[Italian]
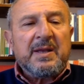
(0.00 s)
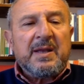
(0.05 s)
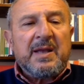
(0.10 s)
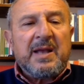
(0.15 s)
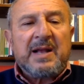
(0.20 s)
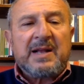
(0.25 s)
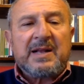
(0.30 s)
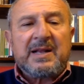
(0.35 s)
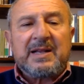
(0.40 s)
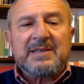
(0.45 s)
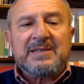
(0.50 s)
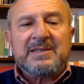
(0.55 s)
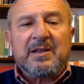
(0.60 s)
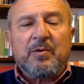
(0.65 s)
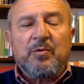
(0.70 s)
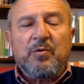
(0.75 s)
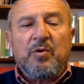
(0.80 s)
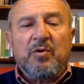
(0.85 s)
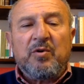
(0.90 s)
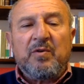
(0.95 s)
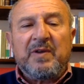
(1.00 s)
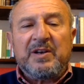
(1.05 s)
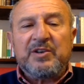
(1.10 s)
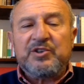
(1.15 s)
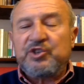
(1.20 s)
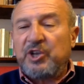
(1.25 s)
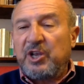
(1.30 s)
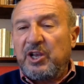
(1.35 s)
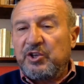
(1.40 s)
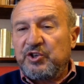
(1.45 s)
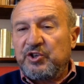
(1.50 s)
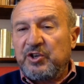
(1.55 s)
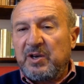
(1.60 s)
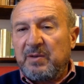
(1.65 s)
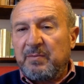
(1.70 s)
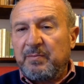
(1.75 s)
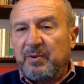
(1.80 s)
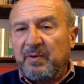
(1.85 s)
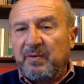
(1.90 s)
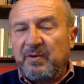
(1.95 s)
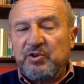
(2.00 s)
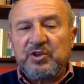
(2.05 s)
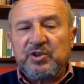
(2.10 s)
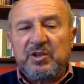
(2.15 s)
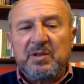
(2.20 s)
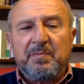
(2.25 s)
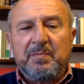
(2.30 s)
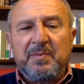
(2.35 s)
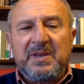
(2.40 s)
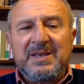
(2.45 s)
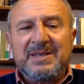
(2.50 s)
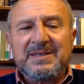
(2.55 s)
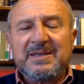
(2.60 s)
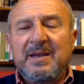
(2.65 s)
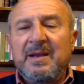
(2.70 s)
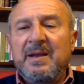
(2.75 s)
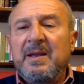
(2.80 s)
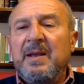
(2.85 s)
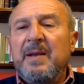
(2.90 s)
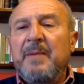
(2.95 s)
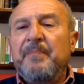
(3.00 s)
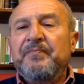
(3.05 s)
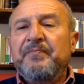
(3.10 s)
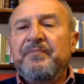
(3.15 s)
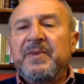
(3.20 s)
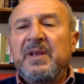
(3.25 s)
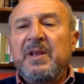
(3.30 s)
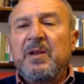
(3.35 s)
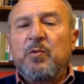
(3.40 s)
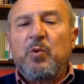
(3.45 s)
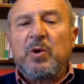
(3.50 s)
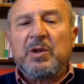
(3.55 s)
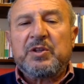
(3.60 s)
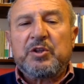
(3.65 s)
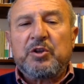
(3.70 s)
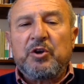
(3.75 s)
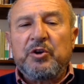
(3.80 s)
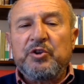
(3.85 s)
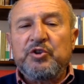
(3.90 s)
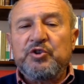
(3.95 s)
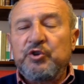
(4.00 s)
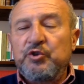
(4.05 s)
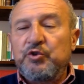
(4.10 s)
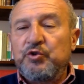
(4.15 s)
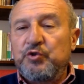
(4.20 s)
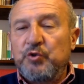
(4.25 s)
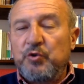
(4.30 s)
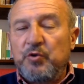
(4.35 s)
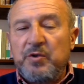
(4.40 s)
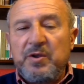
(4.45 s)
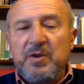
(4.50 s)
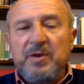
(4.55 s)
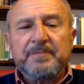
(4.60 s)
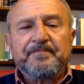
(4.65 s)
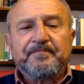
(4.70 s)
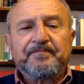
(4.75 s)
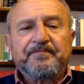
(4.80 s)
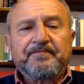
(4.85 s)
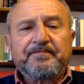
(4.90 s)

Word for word: a Castelnuovo Valcecina, in provincia di Pisa, il 14 giugno,